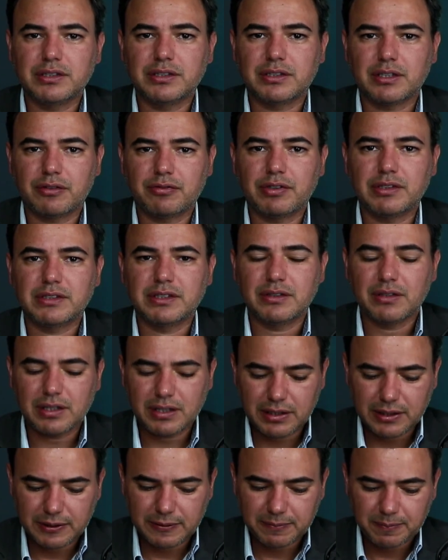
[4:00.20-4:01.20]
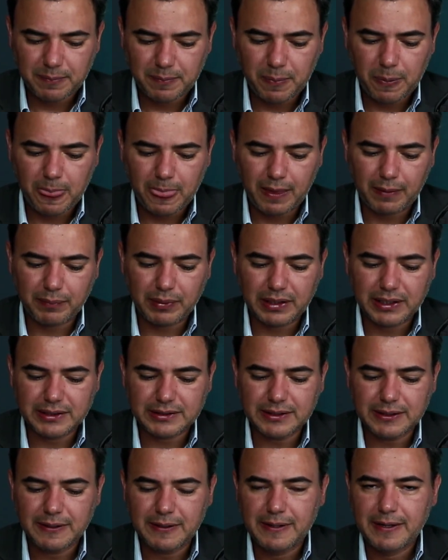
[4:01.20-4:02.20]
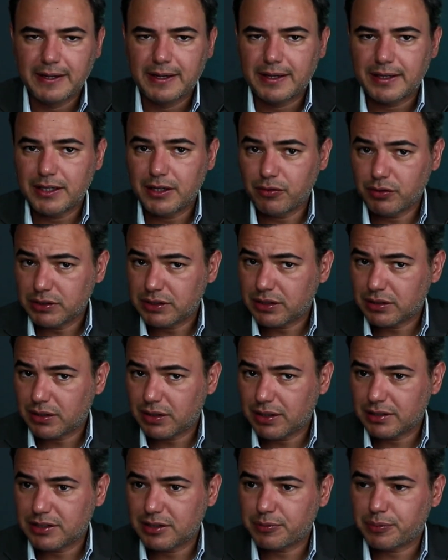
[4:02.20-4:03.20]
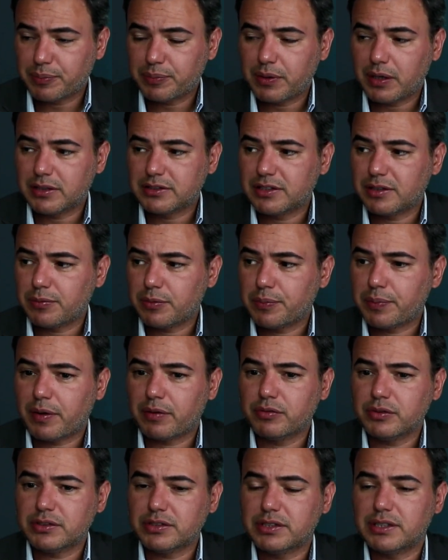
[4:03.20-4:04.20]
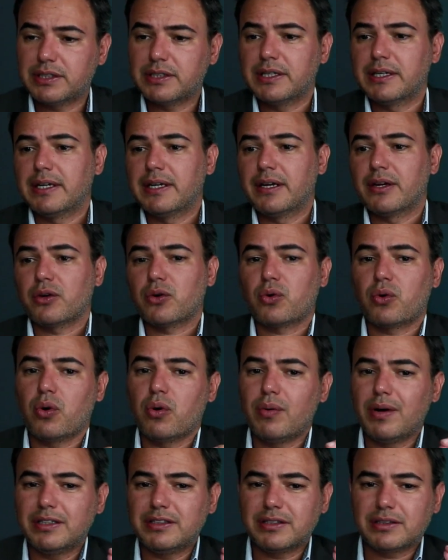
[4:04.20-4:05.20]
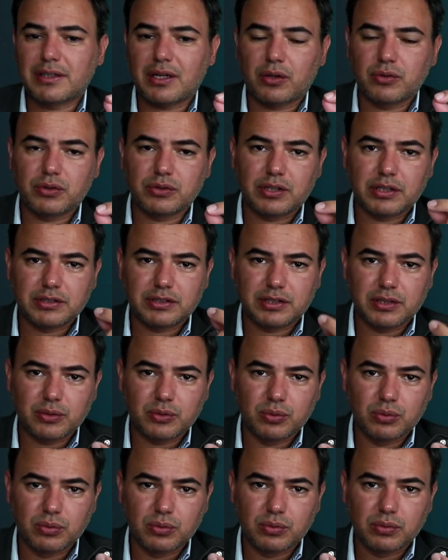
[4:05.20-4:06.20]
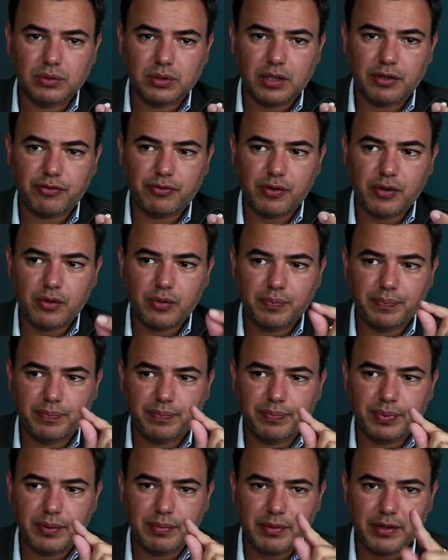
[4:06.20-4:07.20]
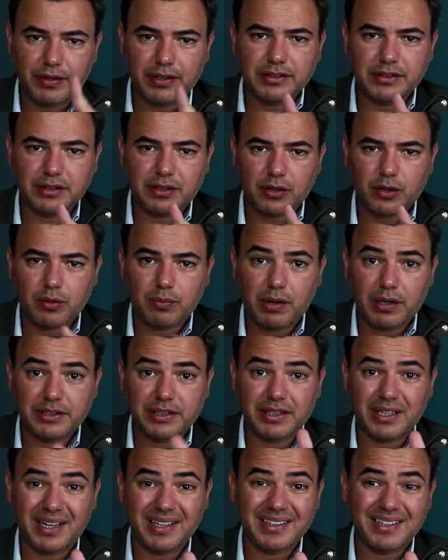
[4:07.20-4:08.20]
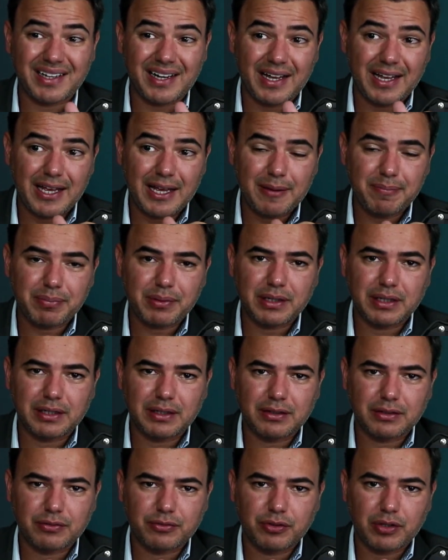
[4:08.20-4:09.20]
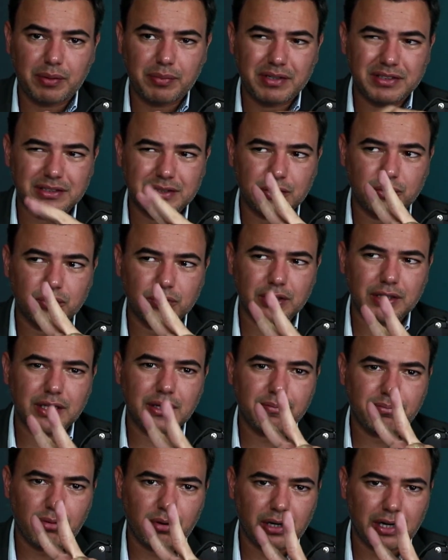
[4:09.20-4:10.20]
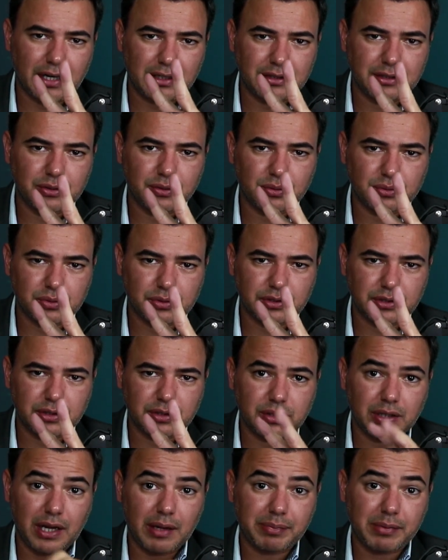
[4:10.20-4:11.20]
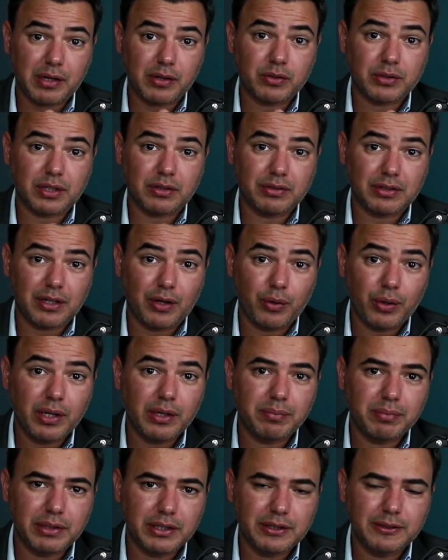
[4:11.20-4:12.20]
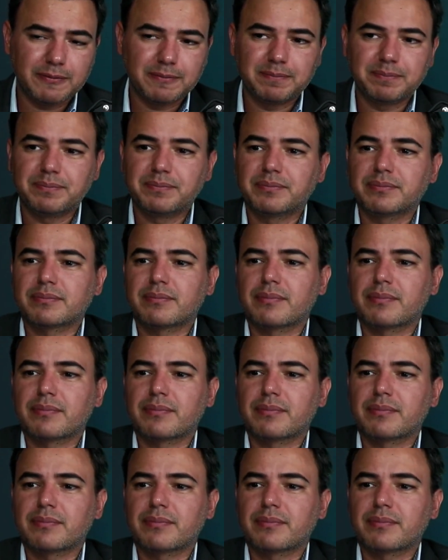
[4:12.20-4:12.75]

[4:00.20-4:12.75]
com o que a gente está fazendo aqui. Beleza? E eu vou dar um exemplo para você. Com o edital do TCU, que foi o primeiro edital que eu bati ainda na época, foi a minha segunda temporada de concurseiro, na época que eu estava na UNB,